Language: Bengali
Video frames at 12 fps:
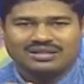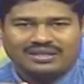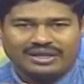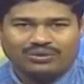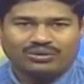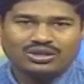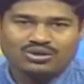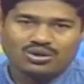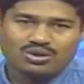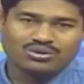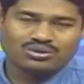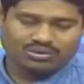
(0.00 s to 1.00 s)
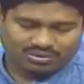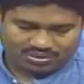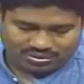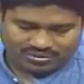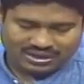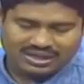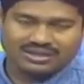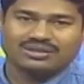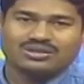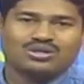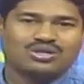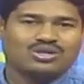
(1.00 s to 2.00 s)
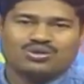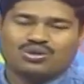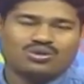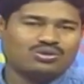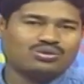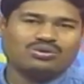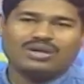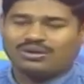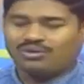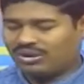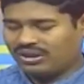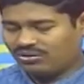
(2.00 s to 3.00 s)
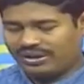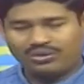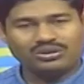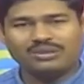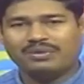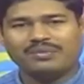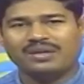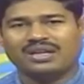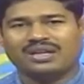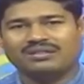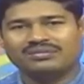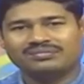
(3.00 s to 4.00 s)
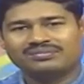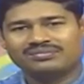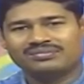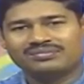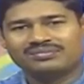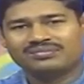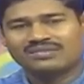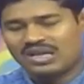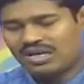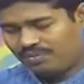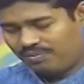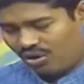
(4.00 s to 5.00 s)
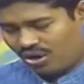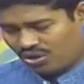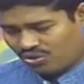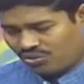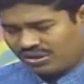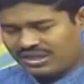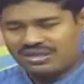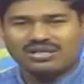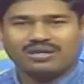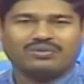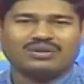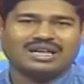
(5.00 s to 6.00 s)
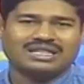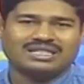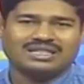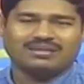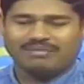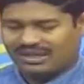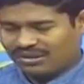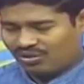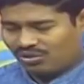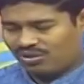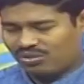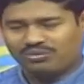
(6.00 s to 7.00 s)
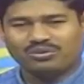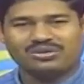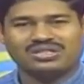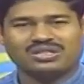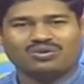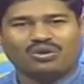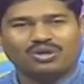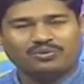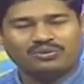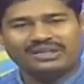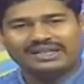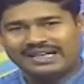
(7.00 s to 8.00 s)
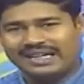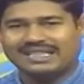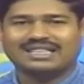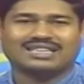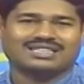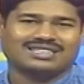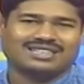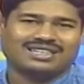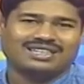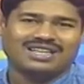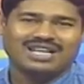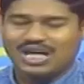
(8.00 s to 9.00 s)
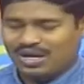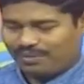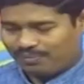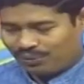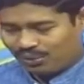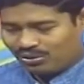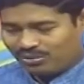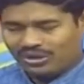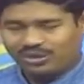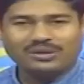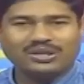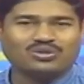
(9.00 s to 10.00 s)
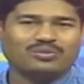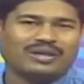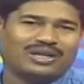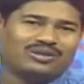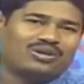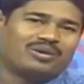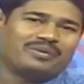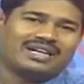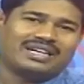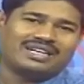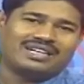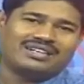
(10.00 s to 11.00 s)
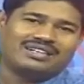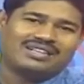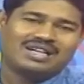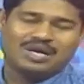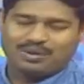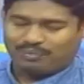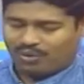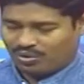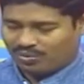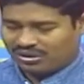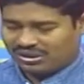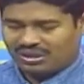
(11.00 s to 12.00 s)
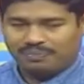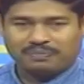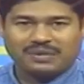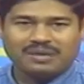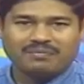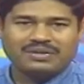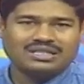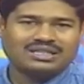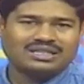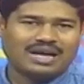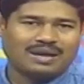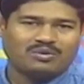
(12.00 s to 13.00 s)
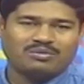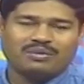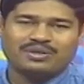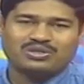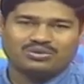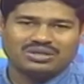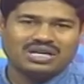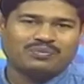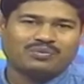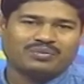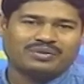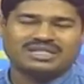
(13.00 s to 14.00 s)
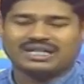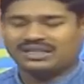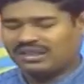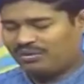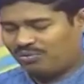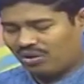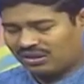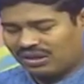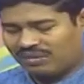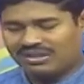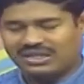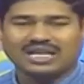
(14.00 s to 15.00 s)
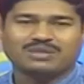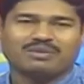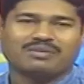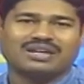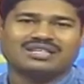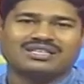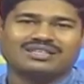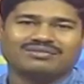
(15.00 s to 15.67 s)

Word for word: এগুলোকে সংশোধন করুন হ্যাঁ সংশোধন না করলে কিন্তু এগোতে পারবে না পড়াশোনায় ডিস্টার্ব হয়ে আছে মাথা গরম করছে অল্পতে রেগে যাচ্ছে বন্ধুবান্ধব ক্ষেত্র ভালো হবে না এর পরবর্তীতে প্রেম প্রীতিতে এমনভাবে জড়িয়ে পড়বে যেখান থেকে বদনাম নিয়ে আসবে মেয়েটি